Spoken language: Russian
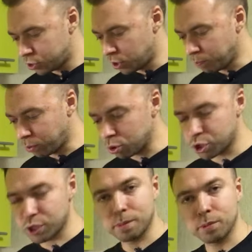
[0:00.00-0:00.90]
Чем
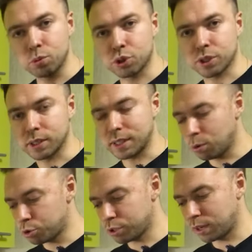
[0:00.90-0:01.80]
проще, тем лучше. Я
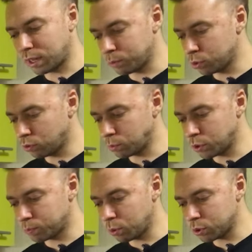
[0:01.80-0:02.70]
очень рекомендую вам ее
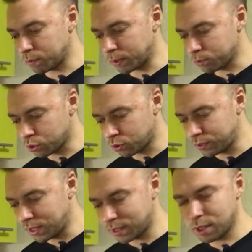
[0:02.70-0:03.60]
использовать, потому что в
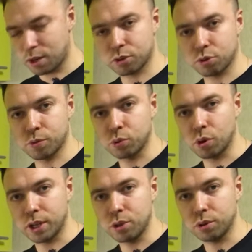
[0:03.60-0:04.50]
ней содержится очень
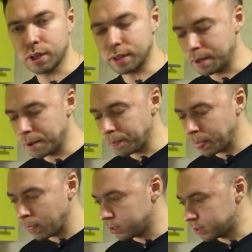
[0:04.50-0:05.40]
много йода.
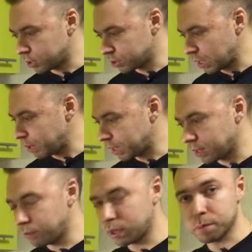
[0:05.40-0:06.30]
Так же самое,
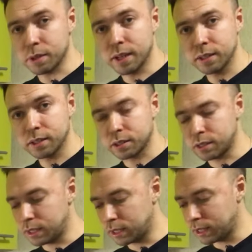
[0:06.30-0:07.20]
как и в рыбе, да?
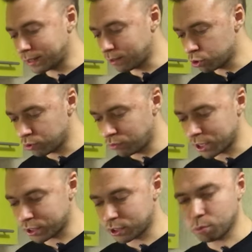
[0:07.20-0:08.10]
И это очень
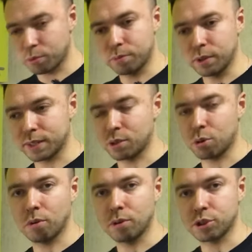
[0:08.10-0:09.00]
важно, чтобы была
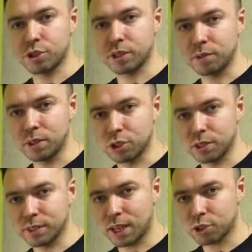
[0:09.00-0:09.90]
здоровая ваша щитовидная
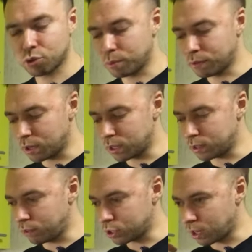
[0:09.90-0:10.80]
железа, чтобы
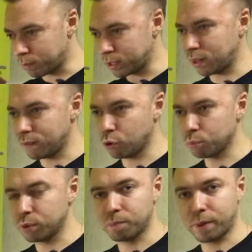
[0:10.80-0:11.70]
вы, ваш гормональный
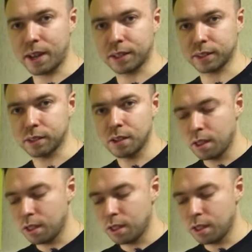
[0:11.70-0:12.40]
фон был в порядке